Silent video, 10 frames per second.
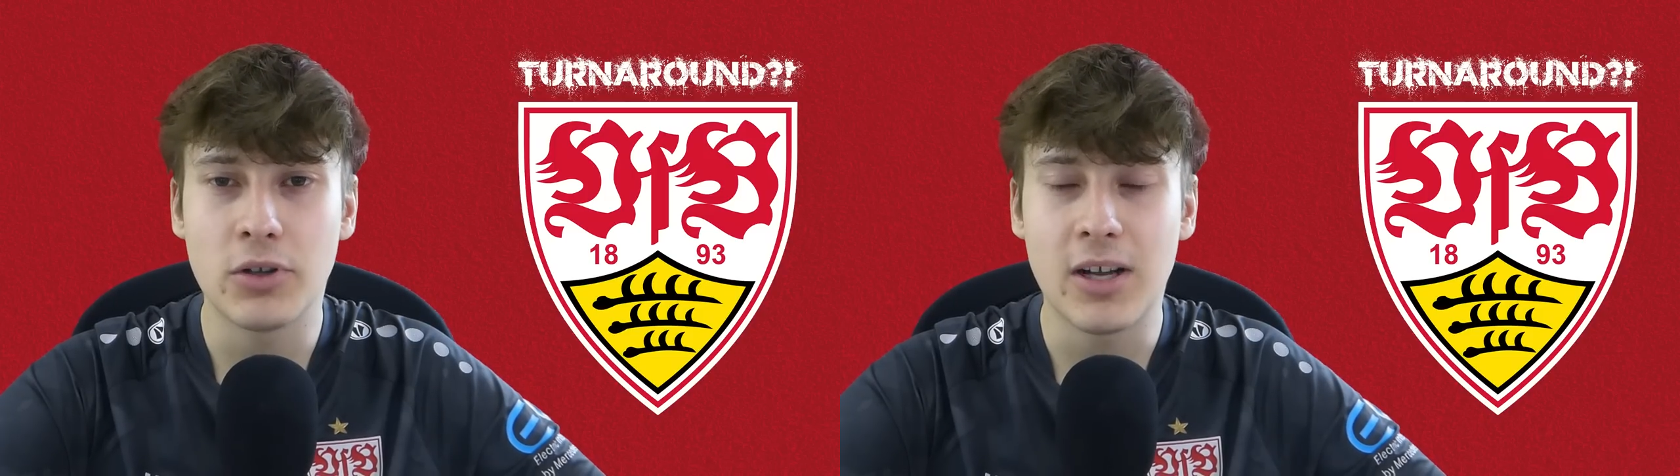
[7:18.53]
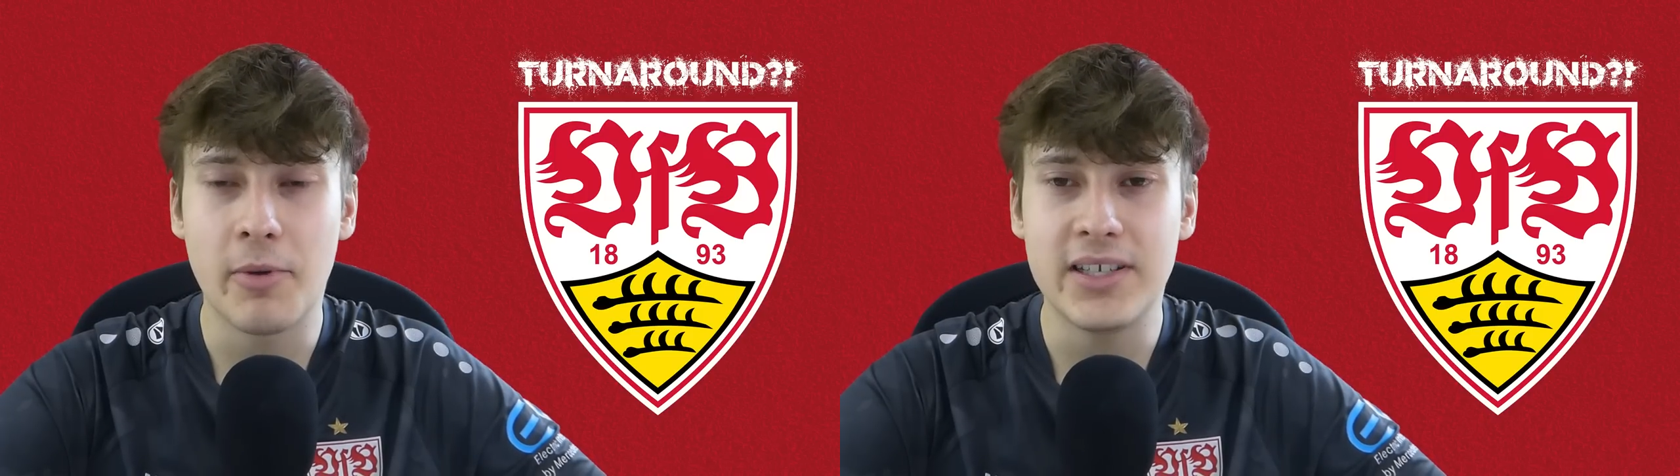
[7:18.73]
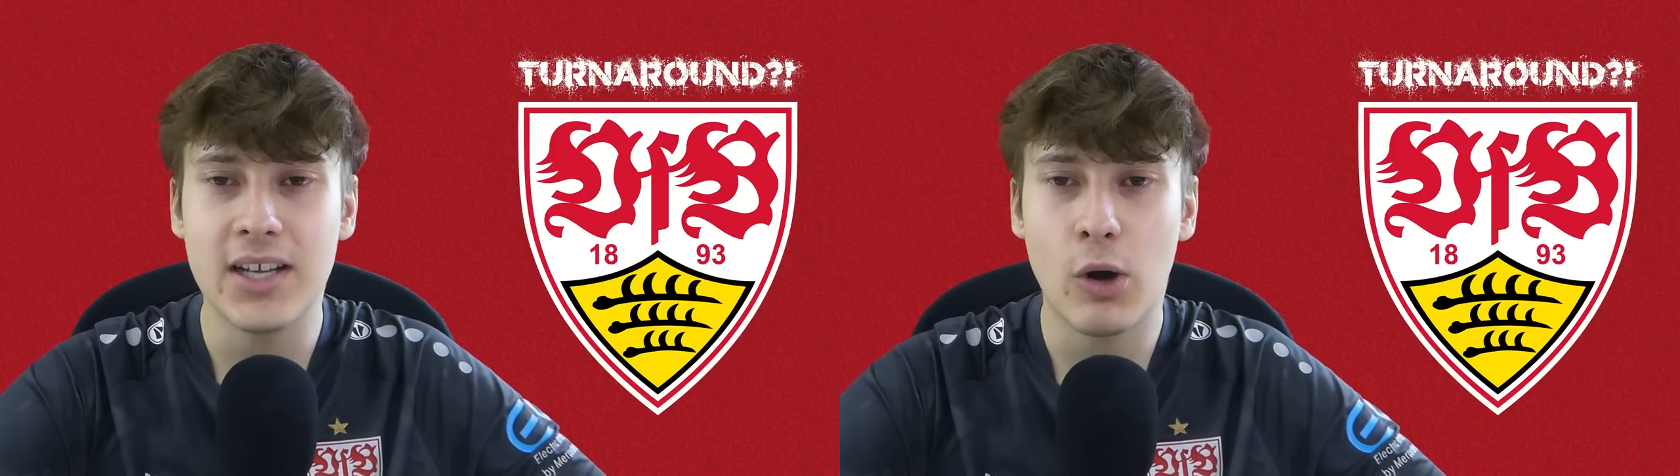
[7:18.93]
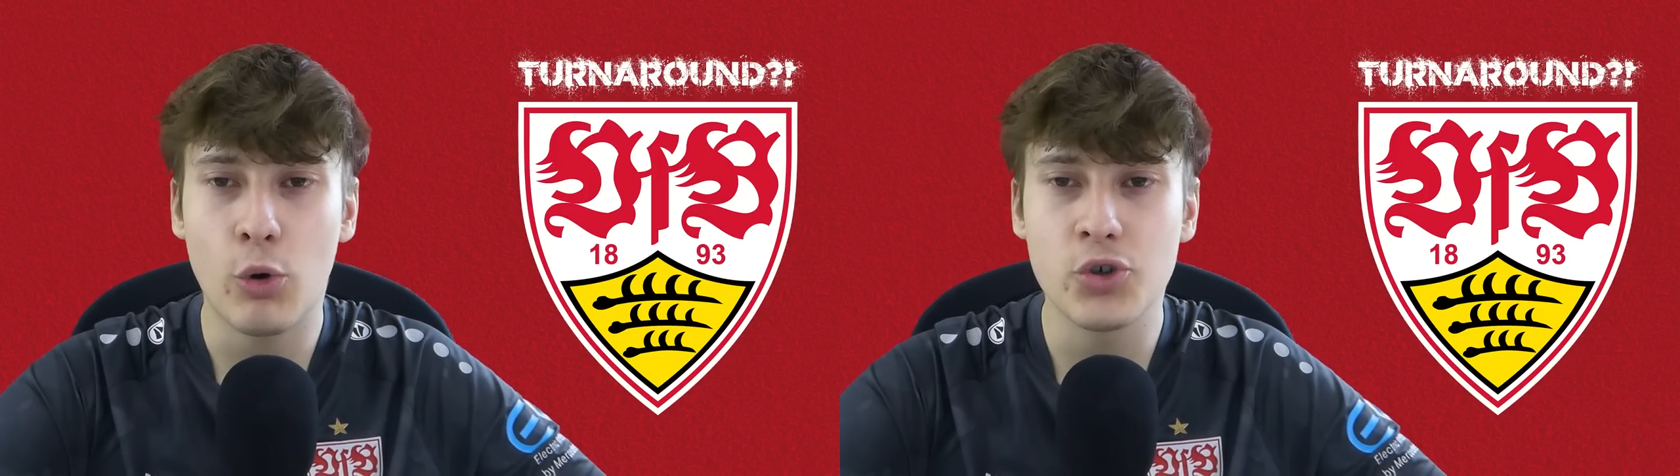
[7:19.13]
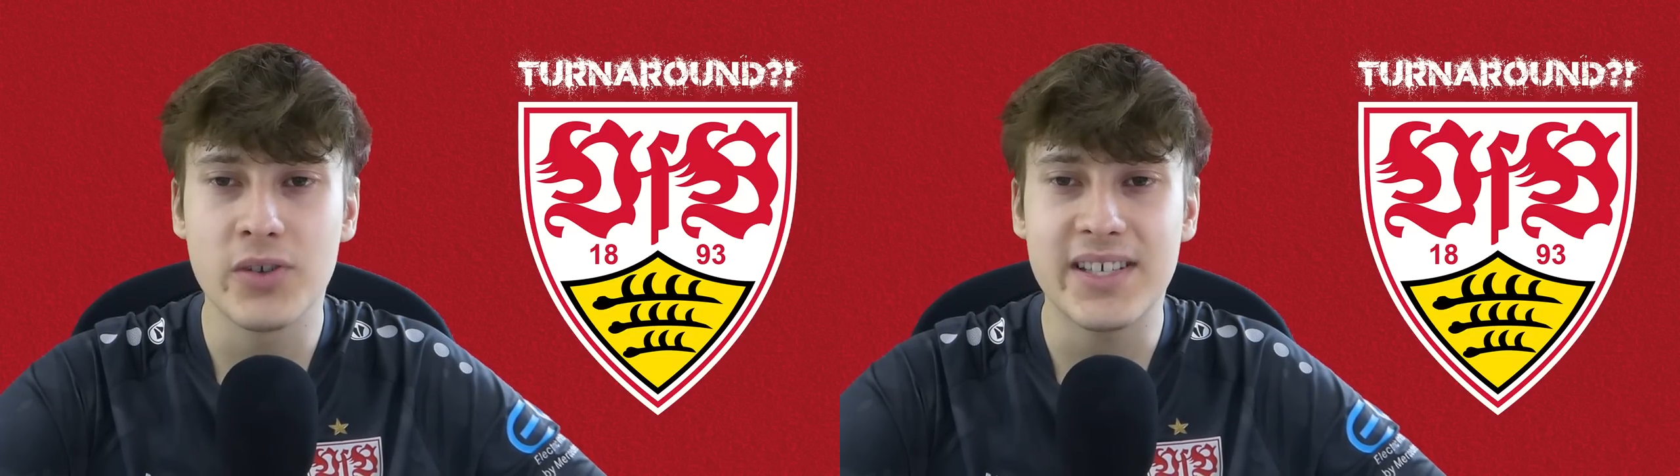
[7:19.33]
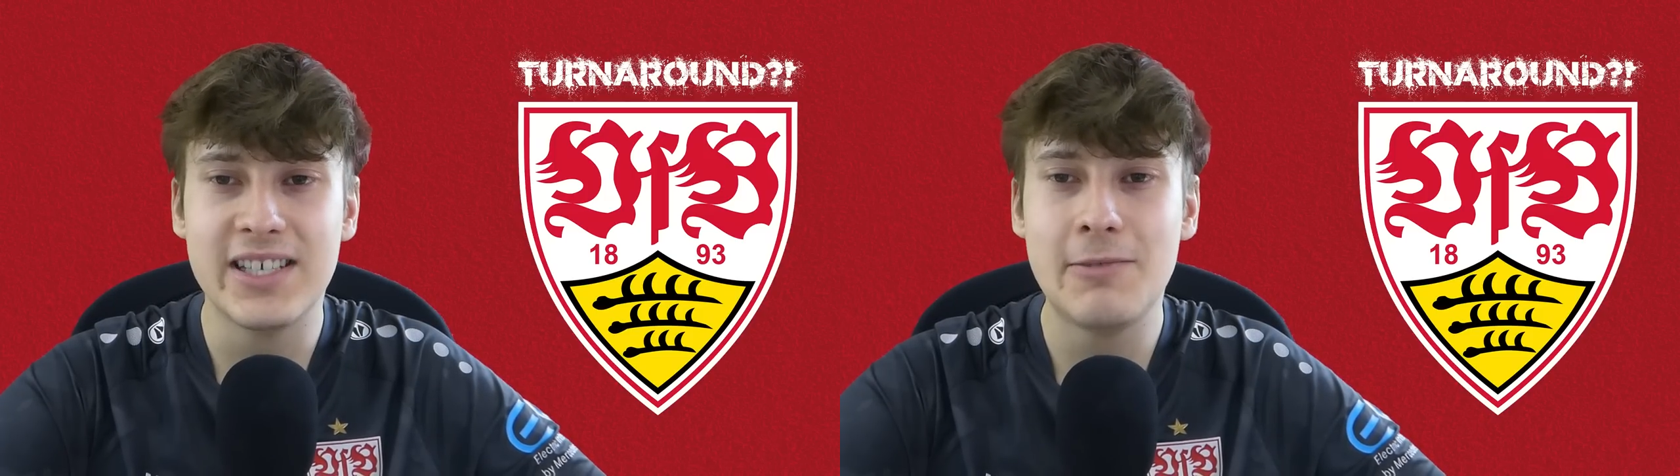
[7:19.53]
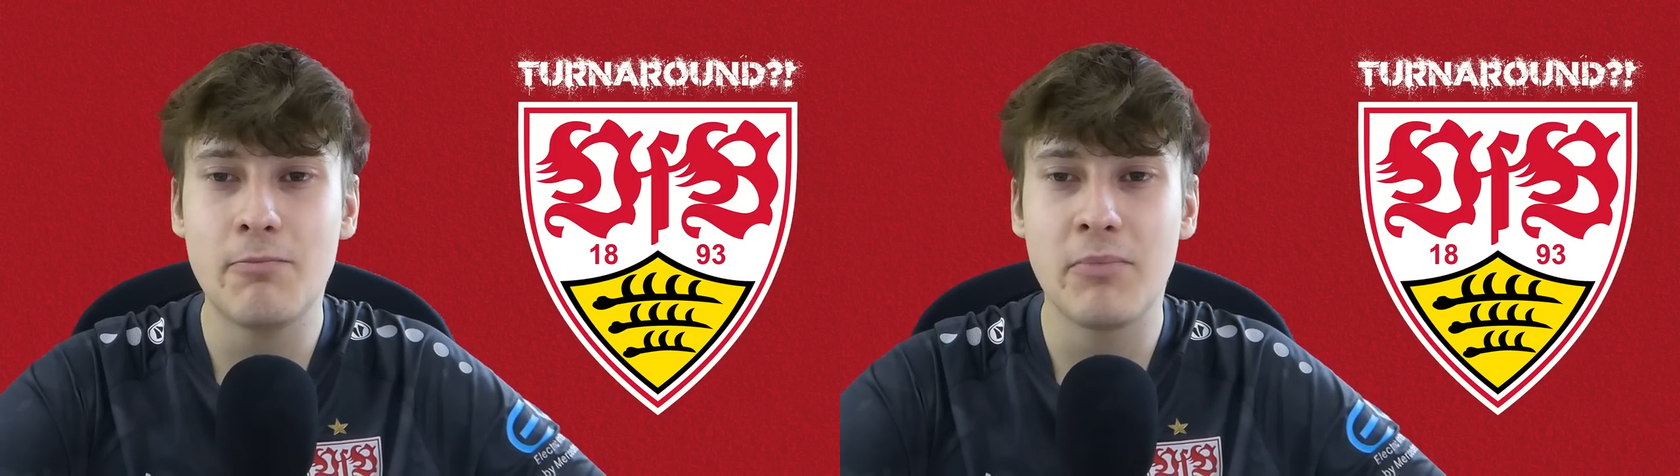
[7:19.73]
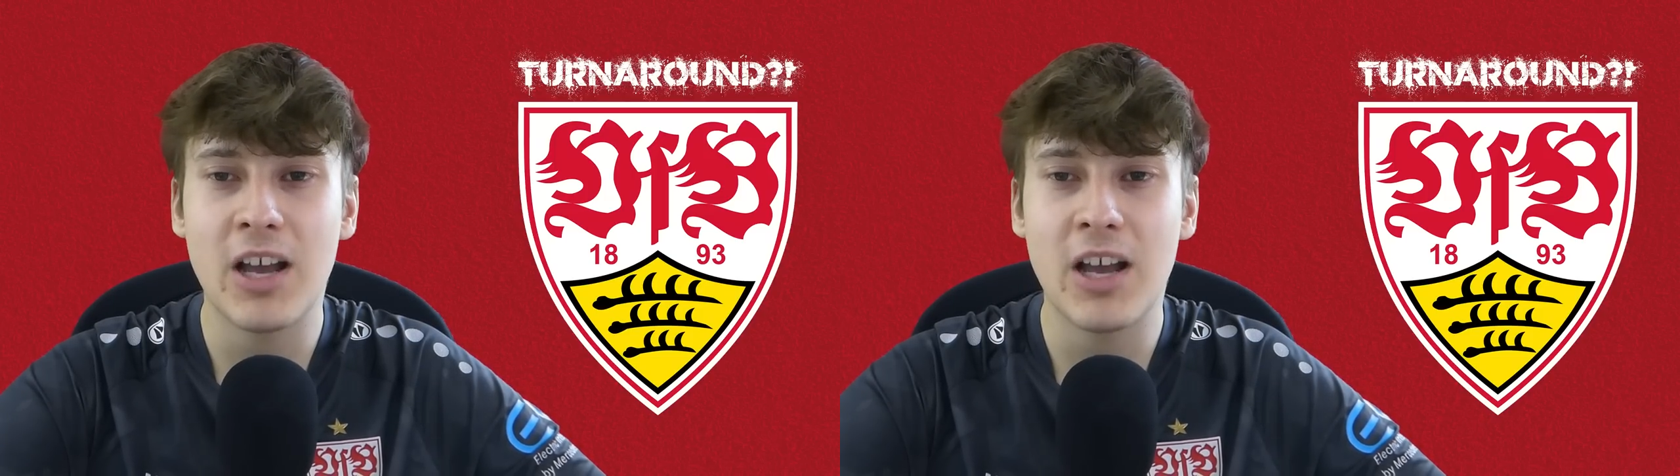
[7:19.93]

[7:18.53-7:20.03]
unter Labadia auch schon sieben